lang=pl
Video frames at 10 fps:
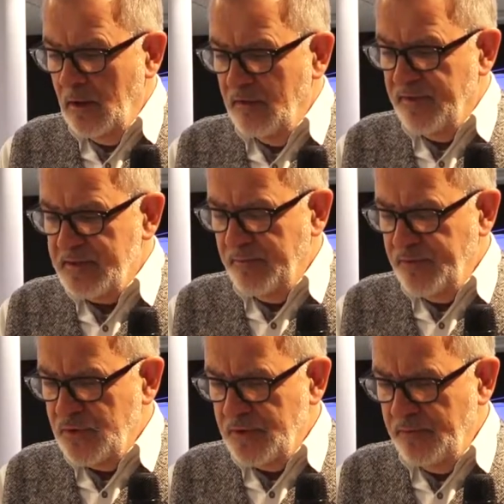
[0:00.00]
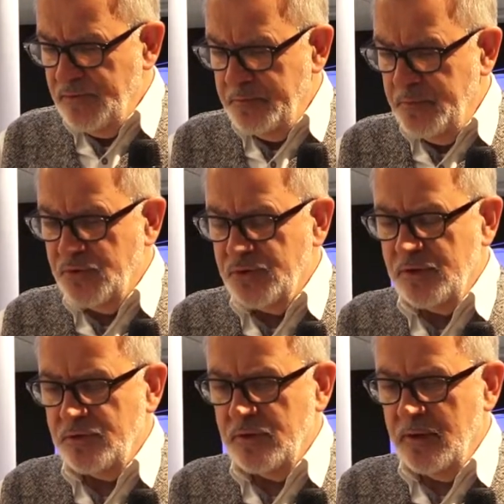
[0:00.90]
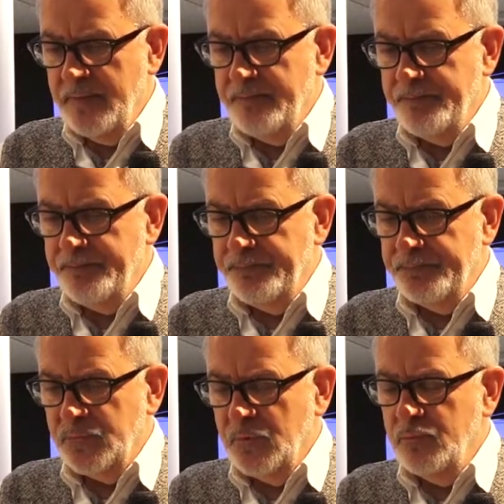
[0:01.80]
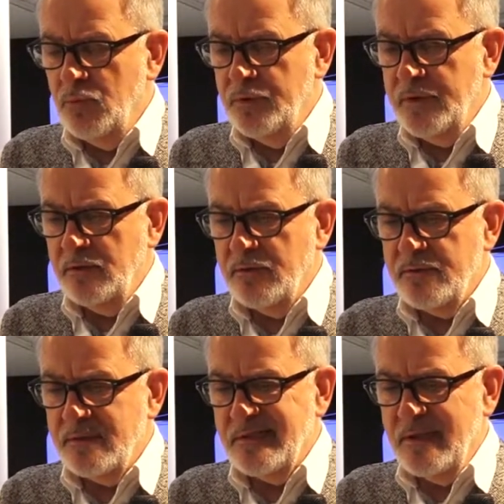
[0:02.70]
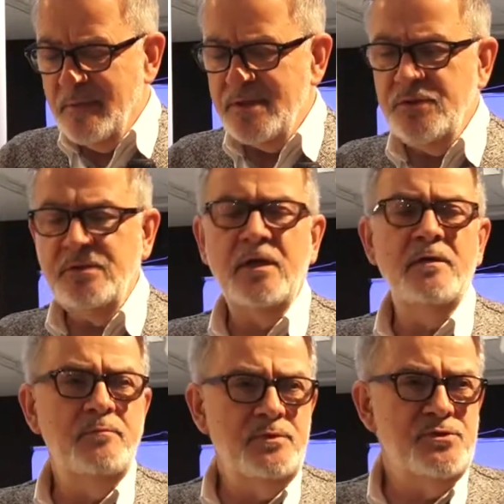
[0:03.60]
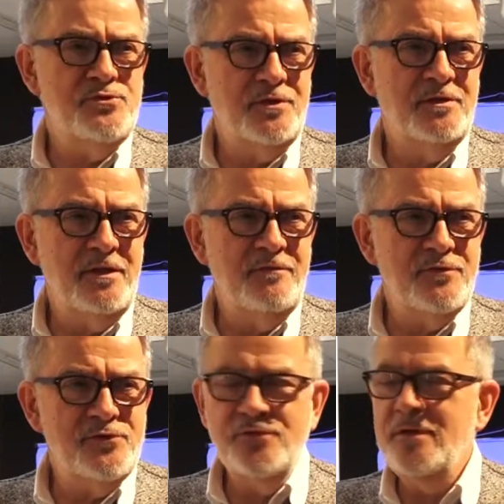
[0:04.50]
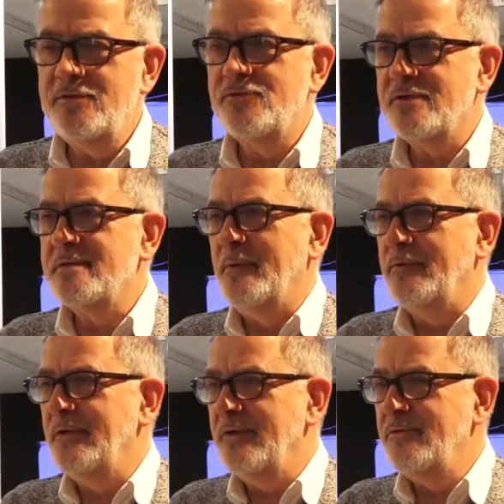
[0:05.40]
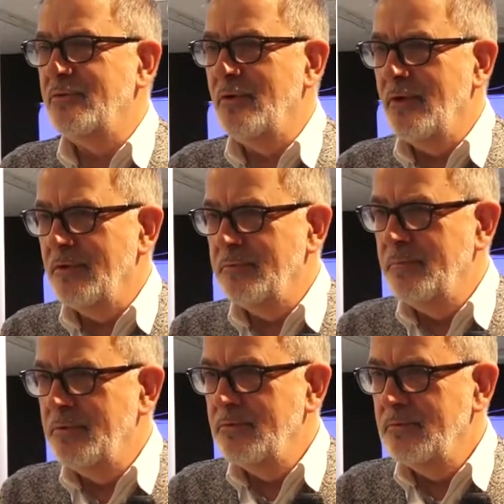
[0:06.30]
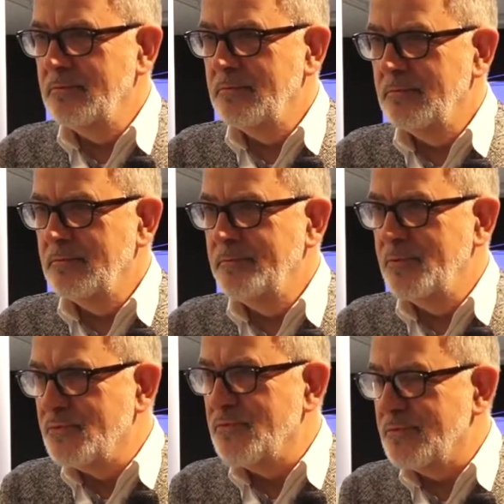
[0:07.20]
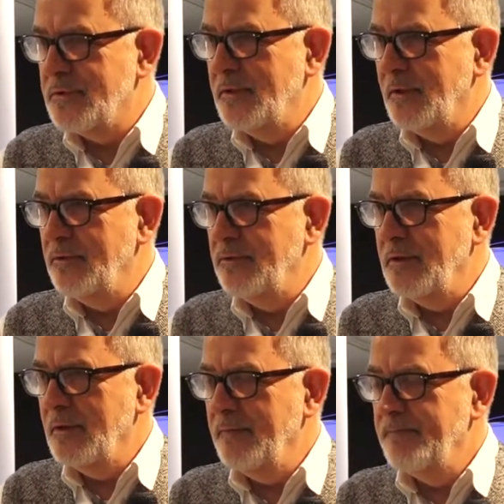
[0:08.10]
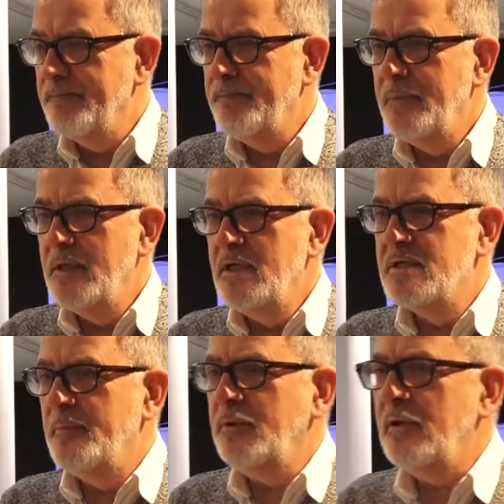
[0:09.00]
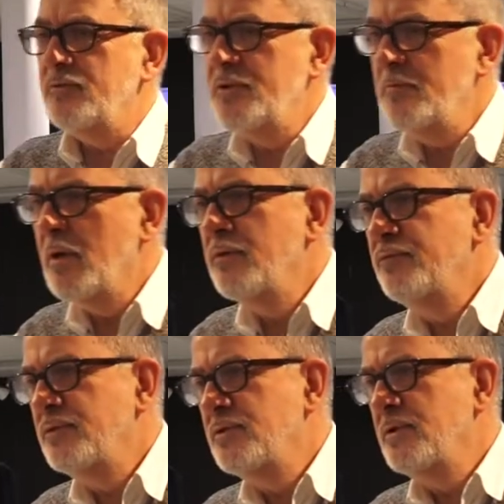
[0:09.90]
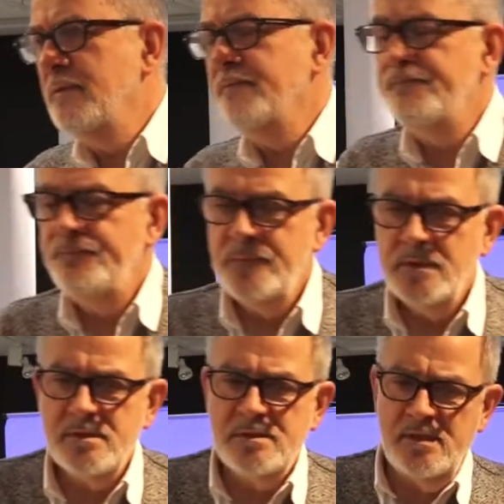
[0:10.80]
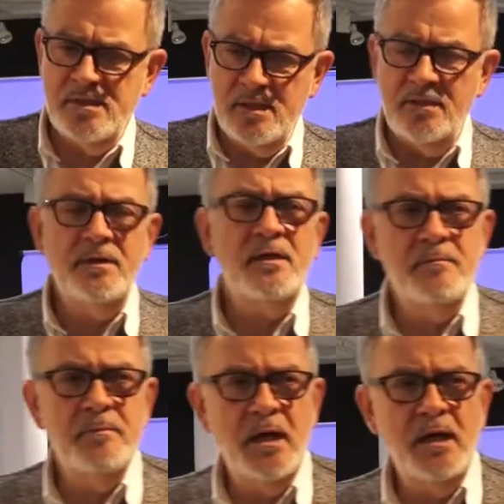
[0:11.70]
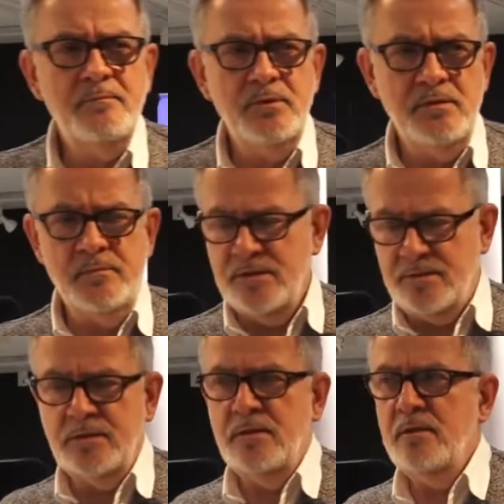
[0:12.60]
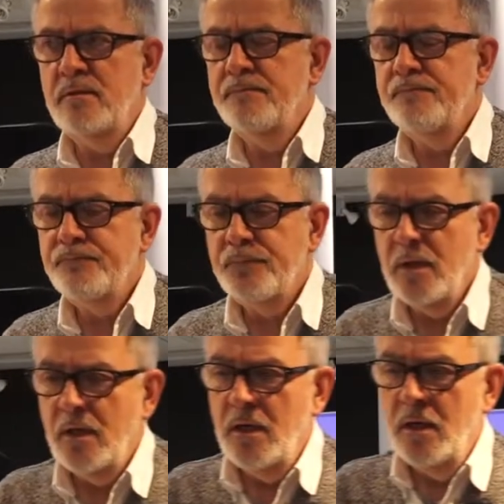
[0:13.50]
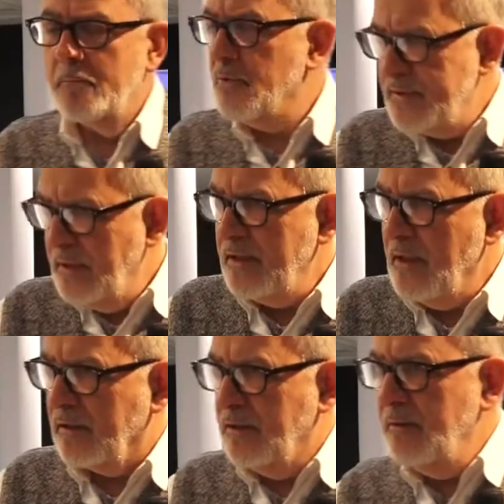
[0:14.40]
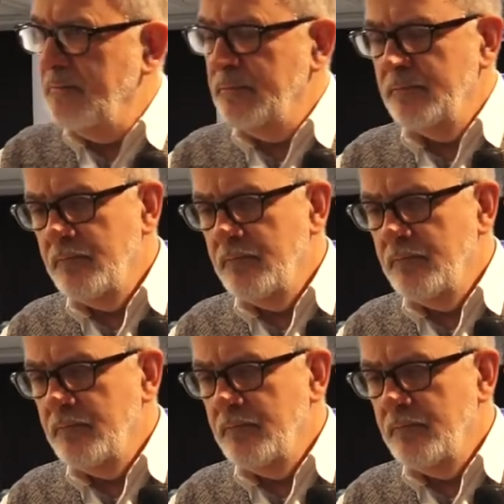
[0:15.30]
Wacław Jędrzejew dziś pisze, że to było jedno z najbardziej tajemniczych i najważniejszych spotkań, które odbył Piłsudski tego dnia. Spotkał się mianowicie z dezerterem armii niemieckiej, poznaniakiem,